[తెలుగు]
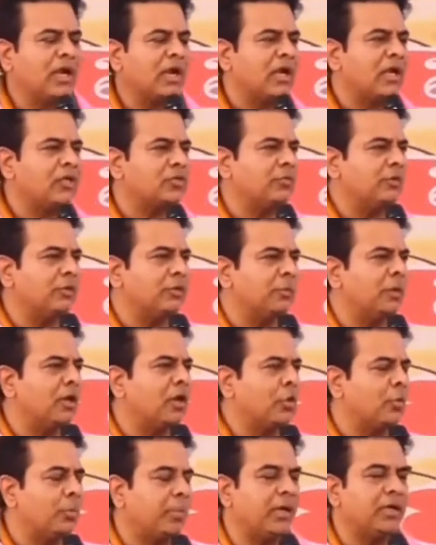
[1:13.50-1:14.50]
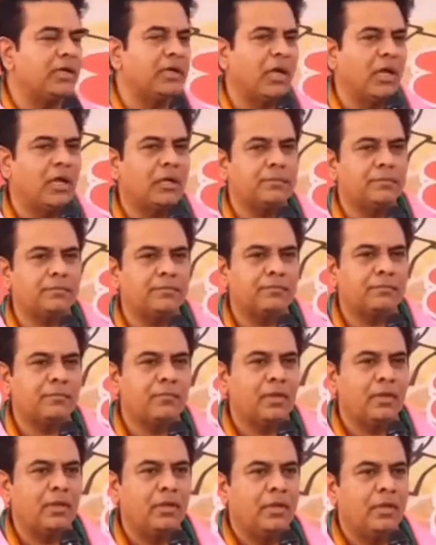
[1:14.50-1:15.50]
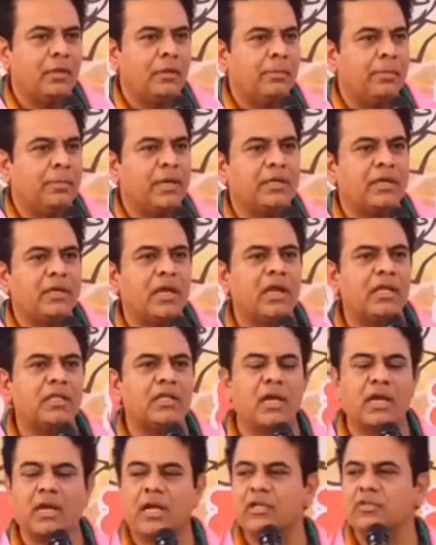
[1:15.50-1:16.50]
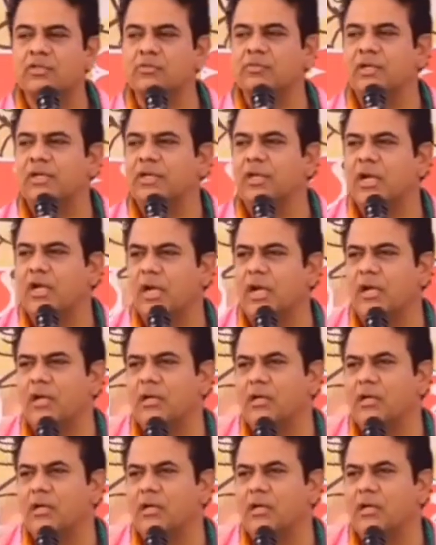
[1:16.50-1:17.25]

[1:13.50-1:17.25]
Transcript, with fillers: దరఖాస్తు పెట్టమన్నారు పెట్టినా పెట్టినాక దరఖాస్తు పెట్టినాక